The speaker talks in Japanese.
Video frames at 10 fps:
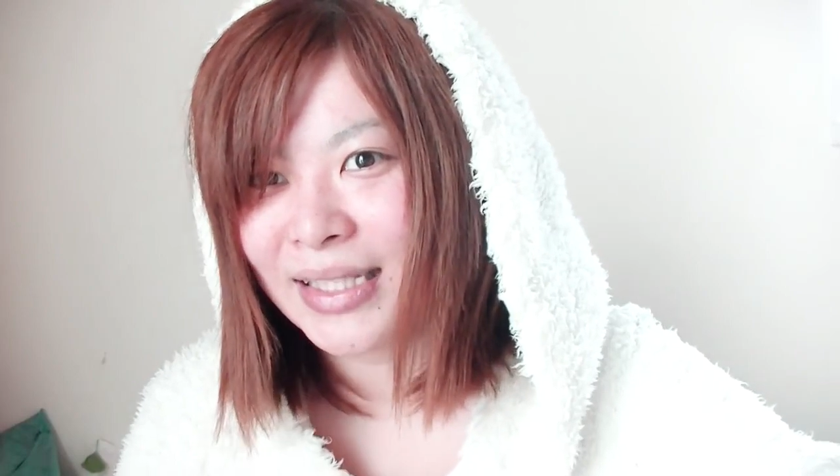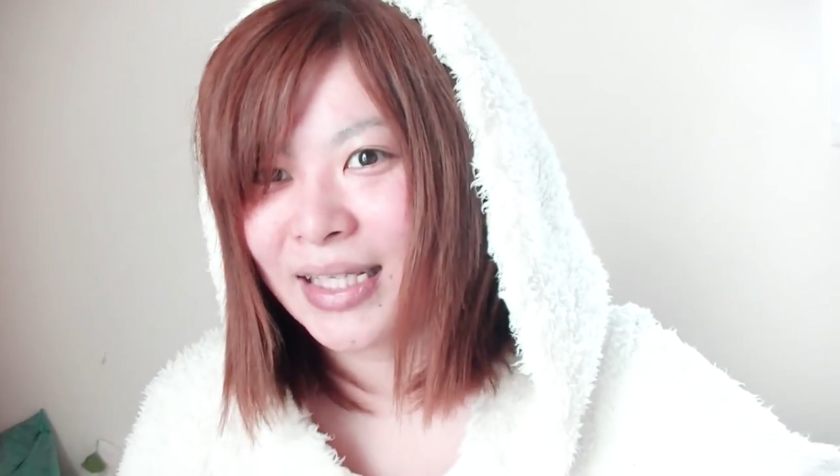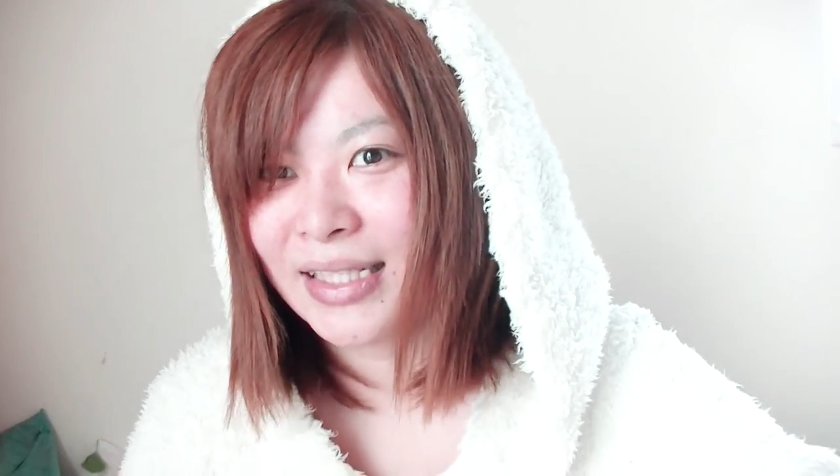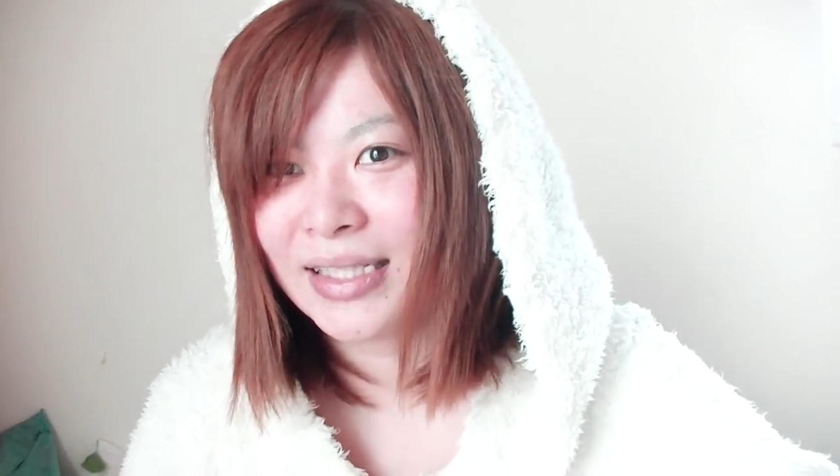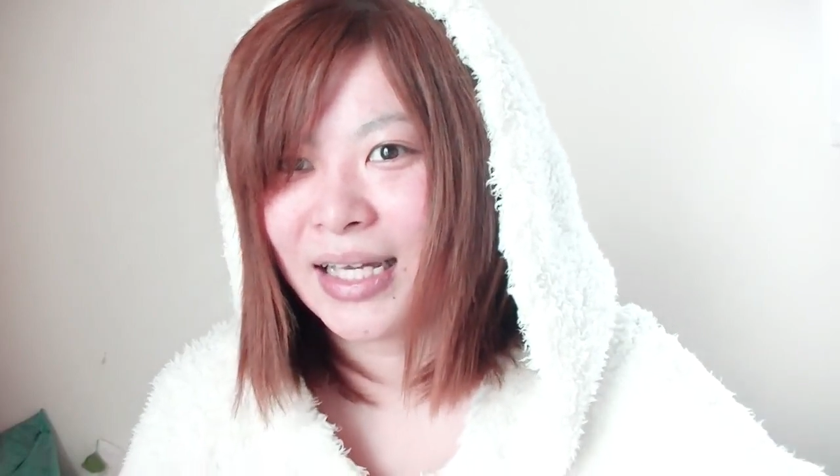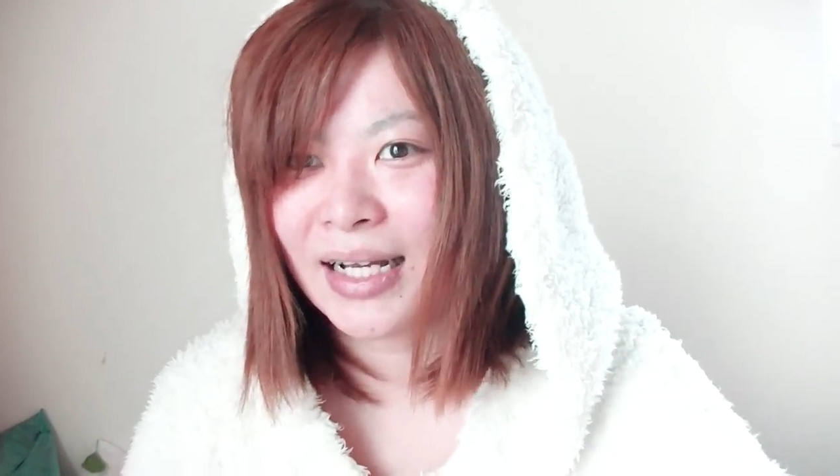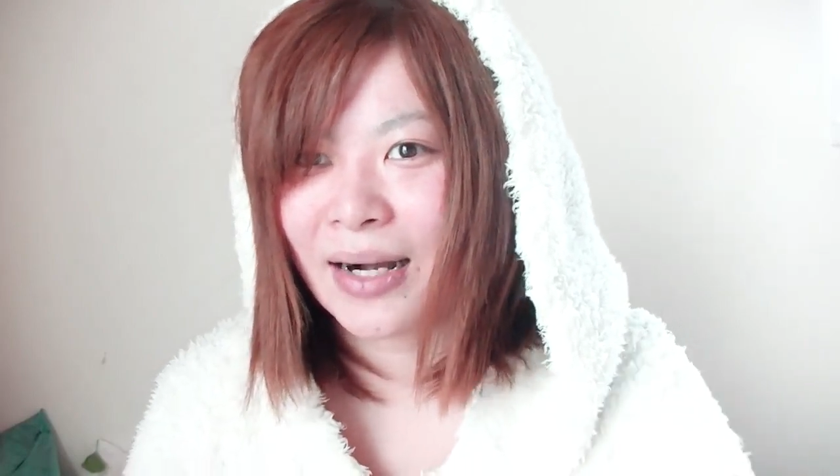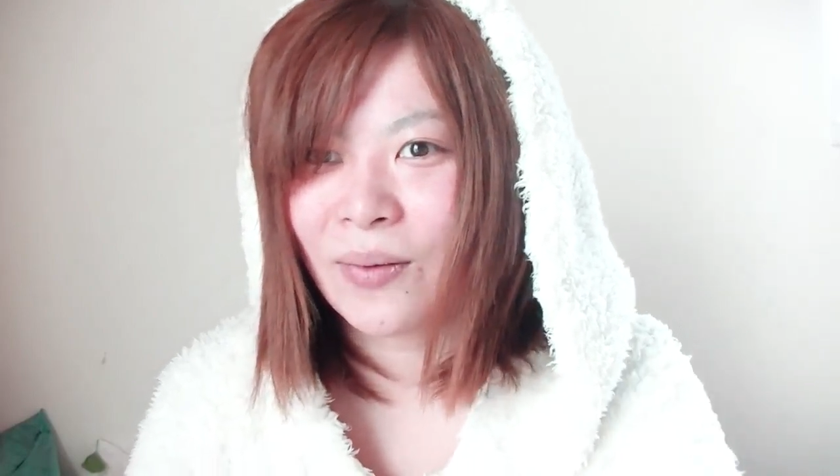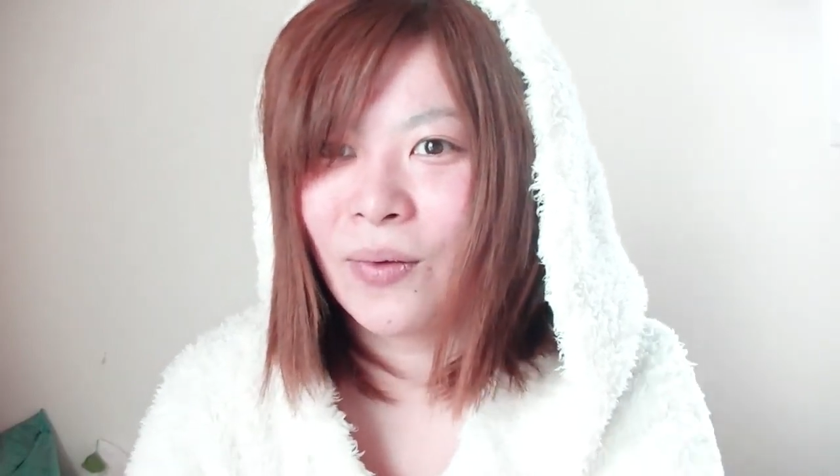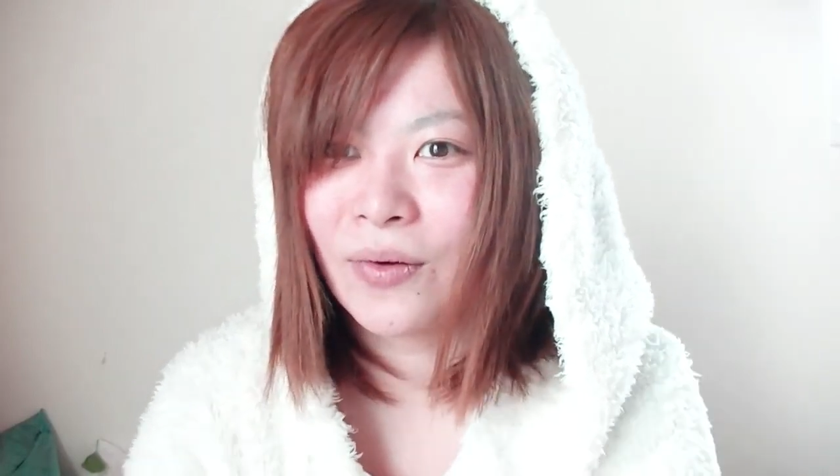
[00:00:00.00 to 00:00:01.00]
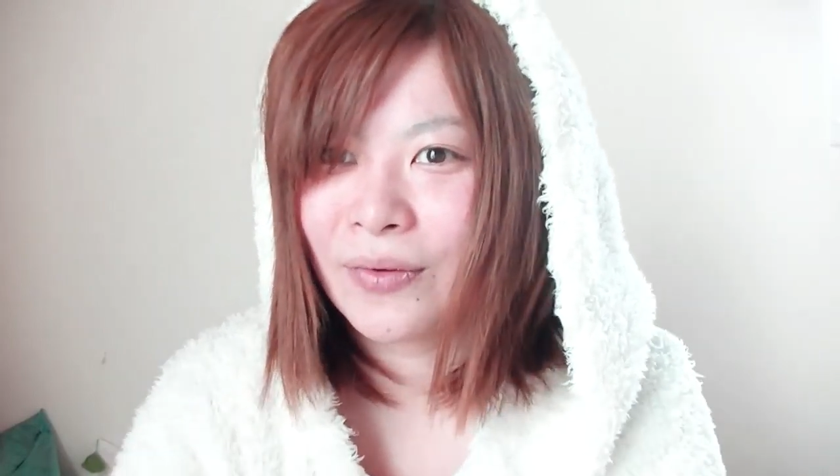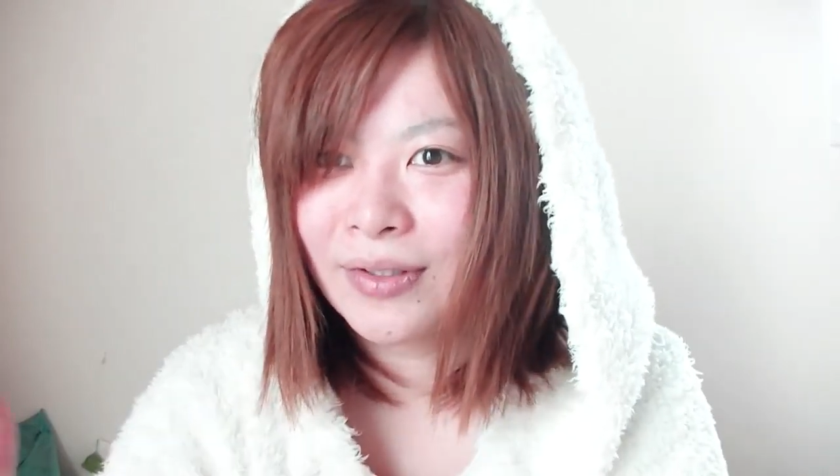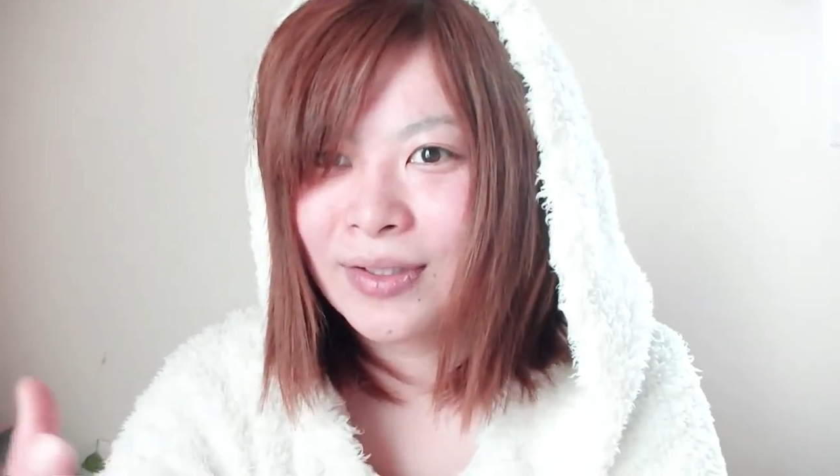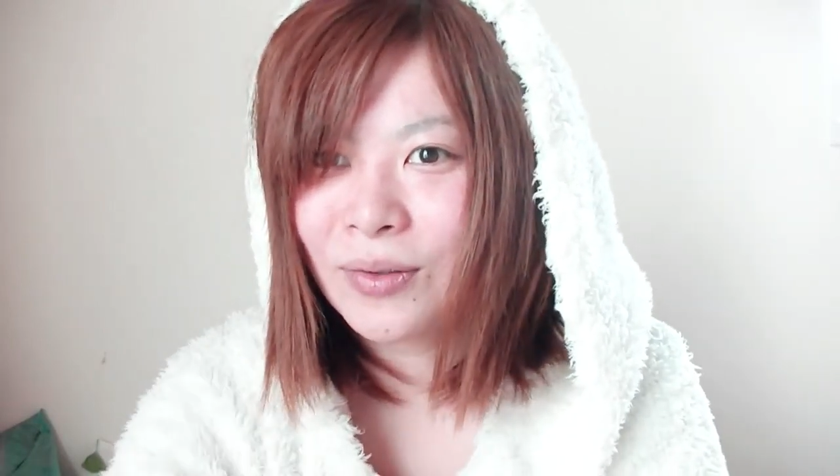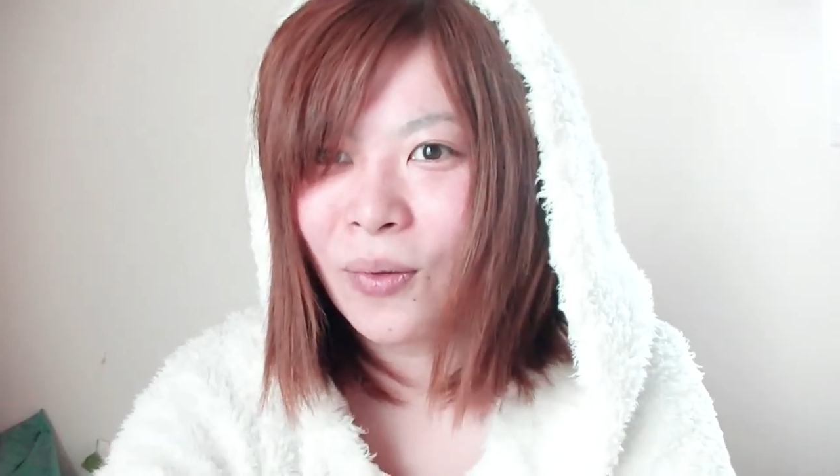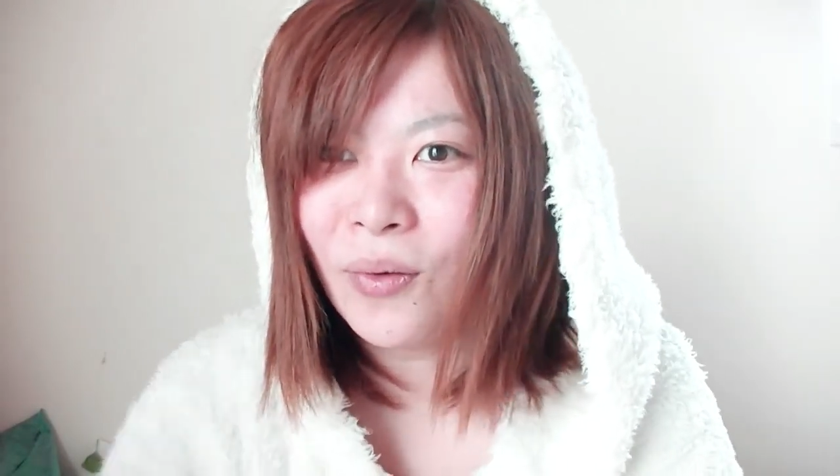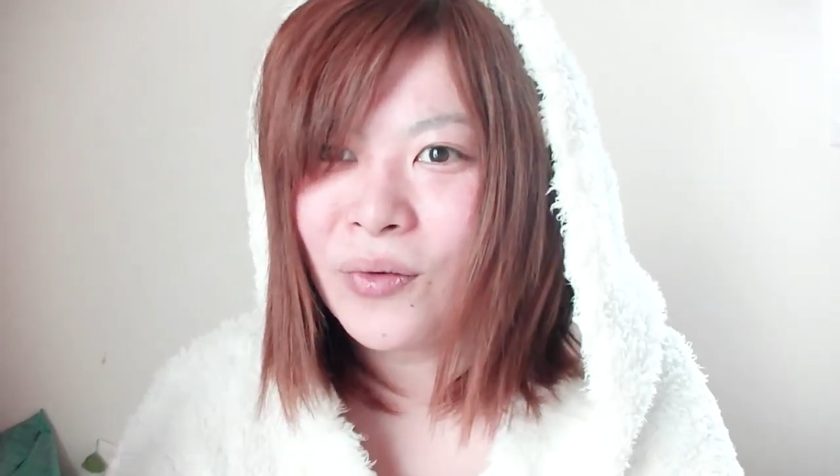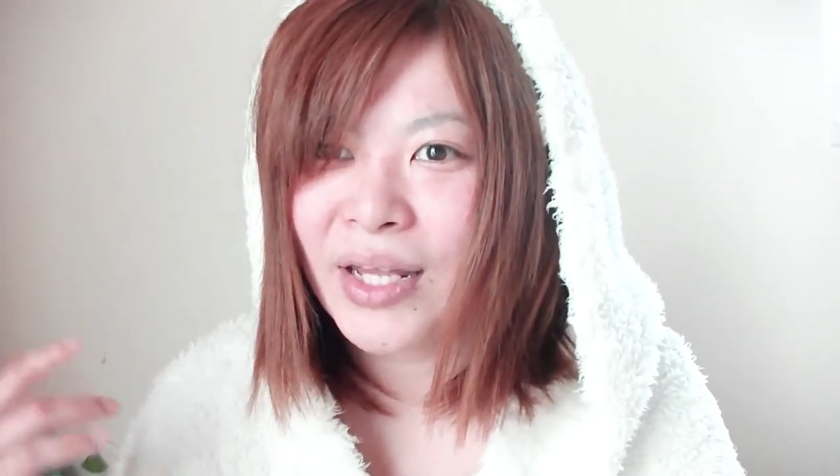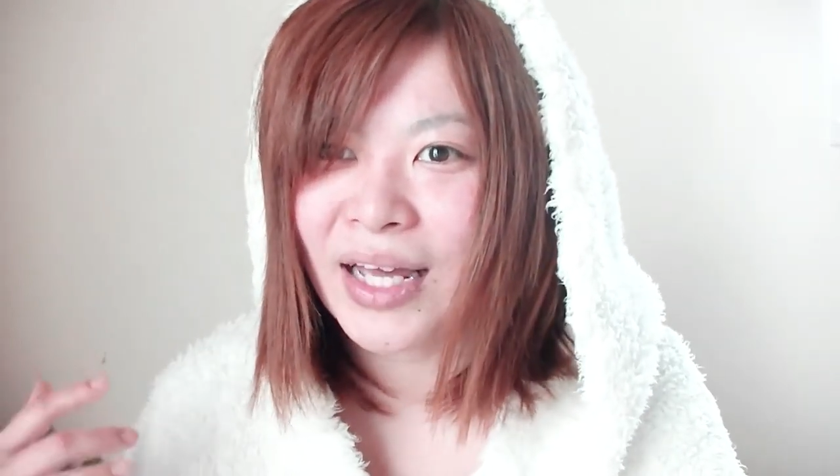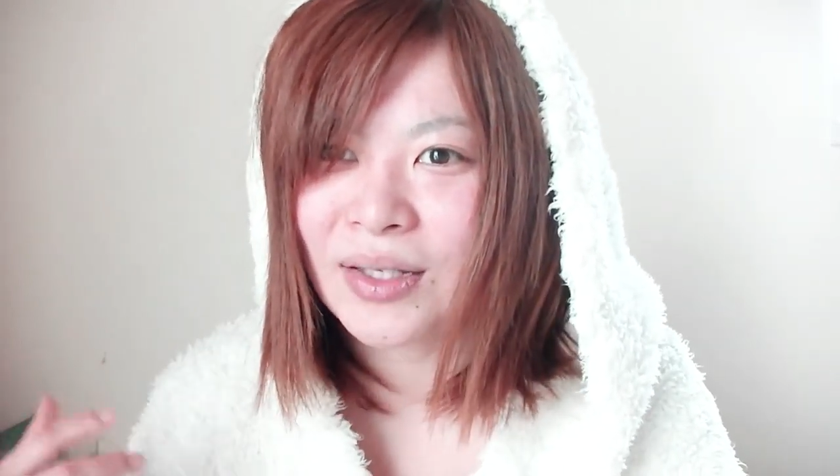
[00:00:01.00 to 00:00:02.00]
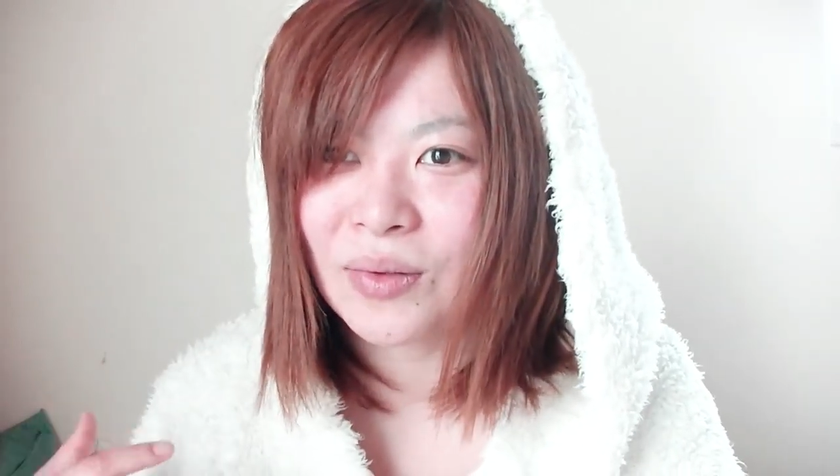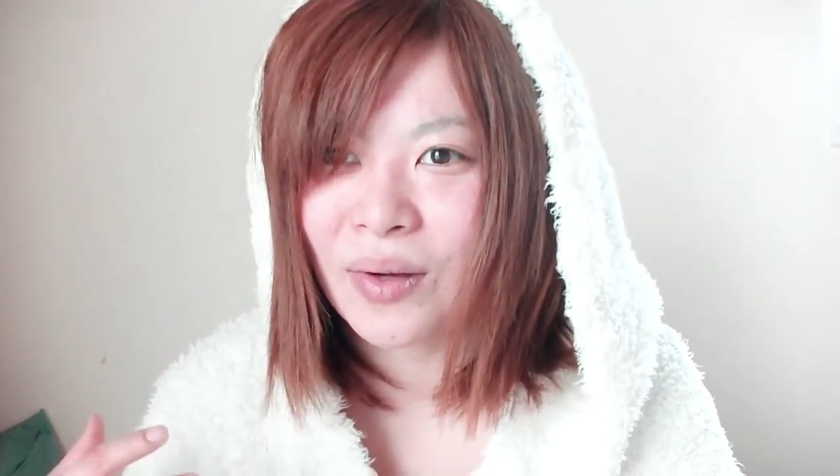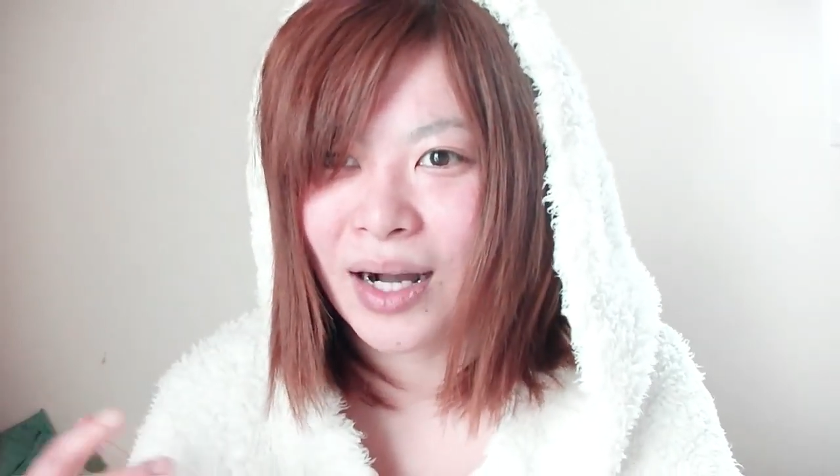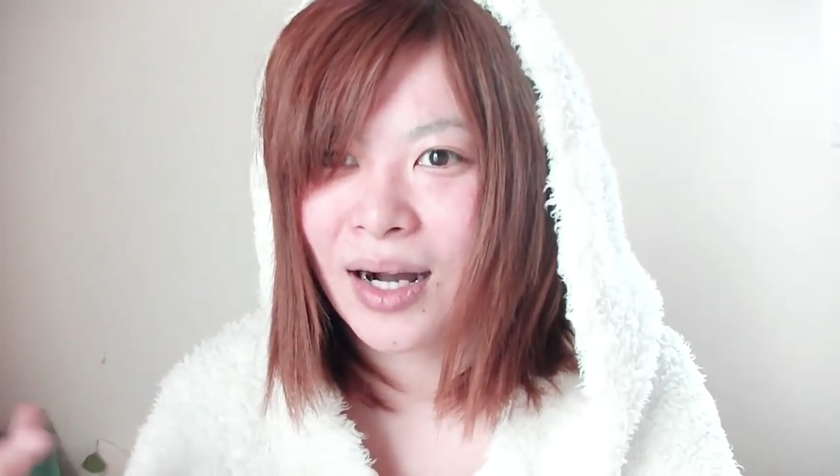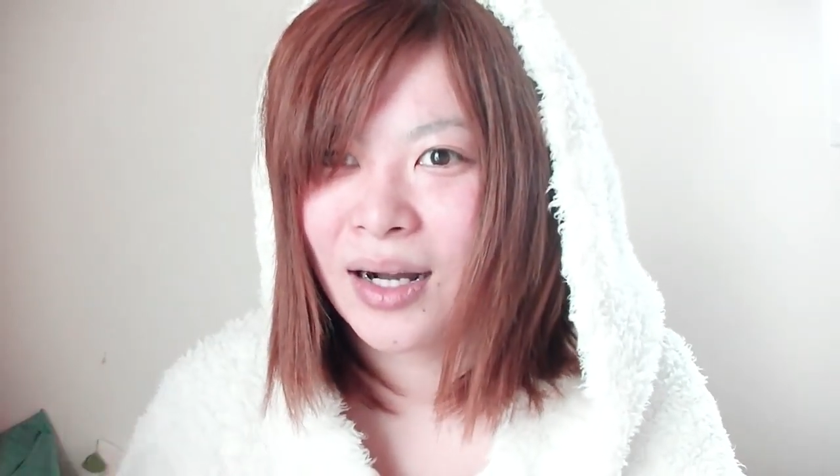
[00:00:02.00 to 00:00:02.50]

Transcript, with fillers: い先生がこう校内とか